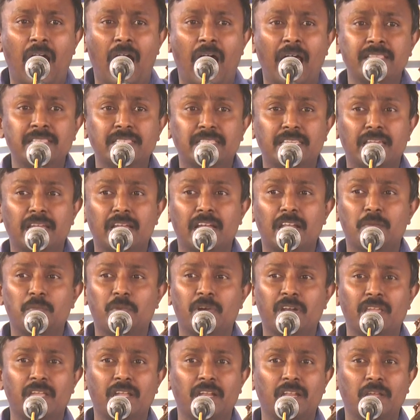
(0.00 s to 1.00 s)
அஞ்சே கால்
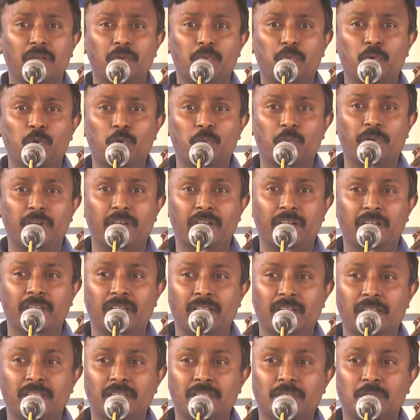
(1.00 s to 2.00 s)
மணிக்கு எனக்கு ஃபோன்
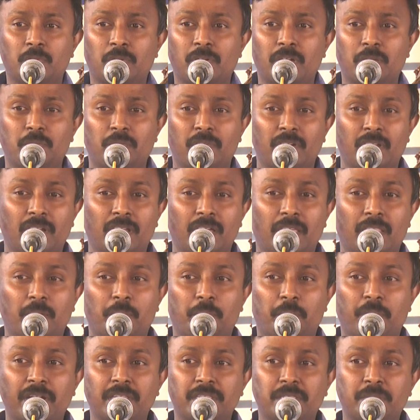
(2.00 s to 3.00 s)
பண்ணிட்டாரு மணி நான் அதை
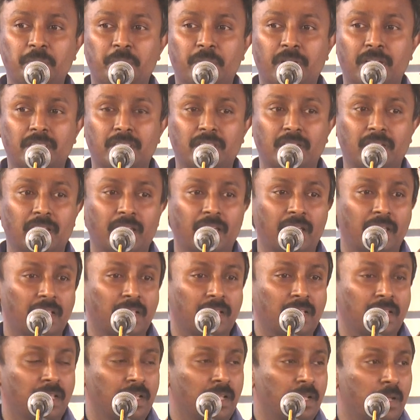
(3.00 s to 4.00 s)
படித்து பார்த்துட்டேன்
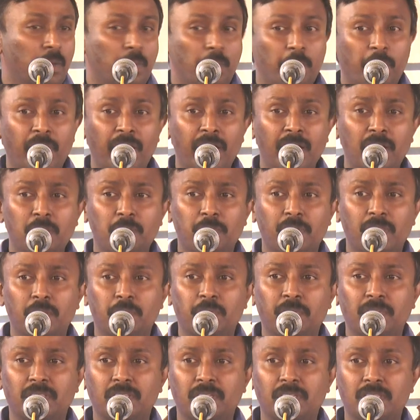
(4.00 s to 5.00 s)
மேலும்
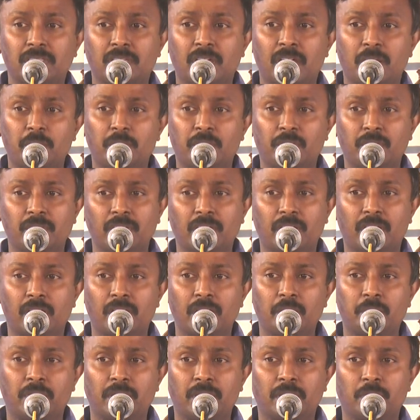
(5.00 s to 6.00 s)
பதிப்பகத்துக்கு சார்பாக வந்து
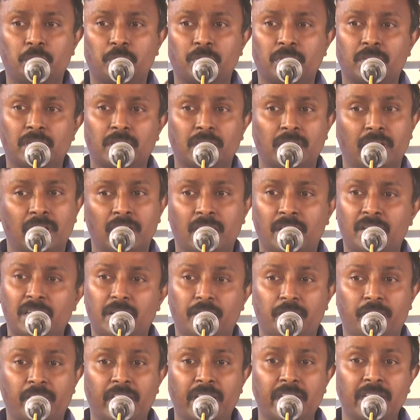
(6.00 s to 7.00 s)
கண்டிப்பாக அந்த புத்தகத்தை நான்
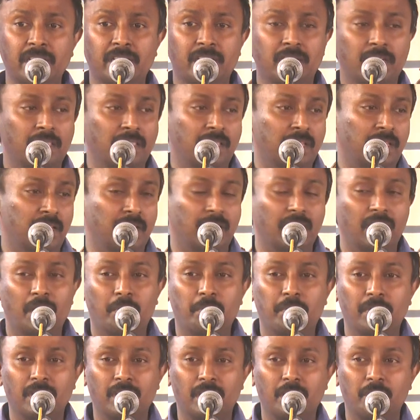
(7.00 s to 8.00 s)
வெளியிட்டுருதேன்
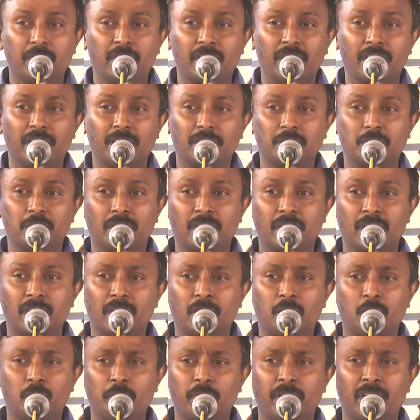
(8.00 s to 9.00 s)
அப்படிங்கிற மாதிரி எனக்கு சொன்னார்
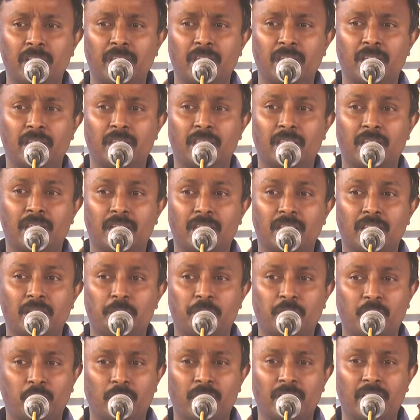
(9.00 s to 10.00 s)
எனக்கு உண்மையிலேயே இதாக இருந்தது
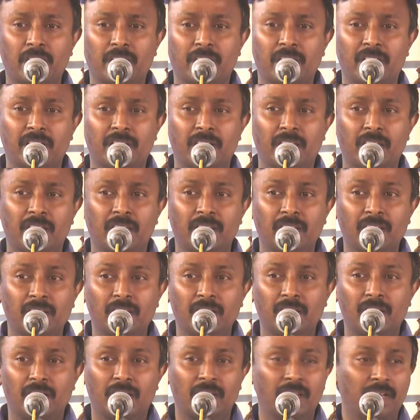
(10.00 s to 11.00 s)
அப்புறம் கூட நான் கேட்டேன்
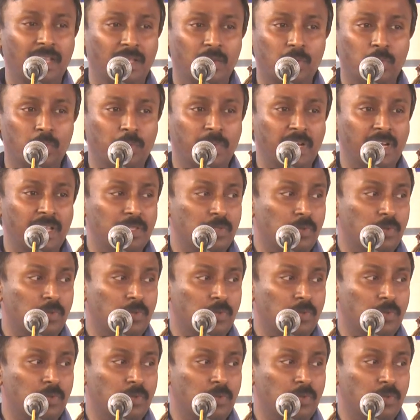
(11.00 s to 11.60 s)
ஐயா நீங்கள் உண்மையிலே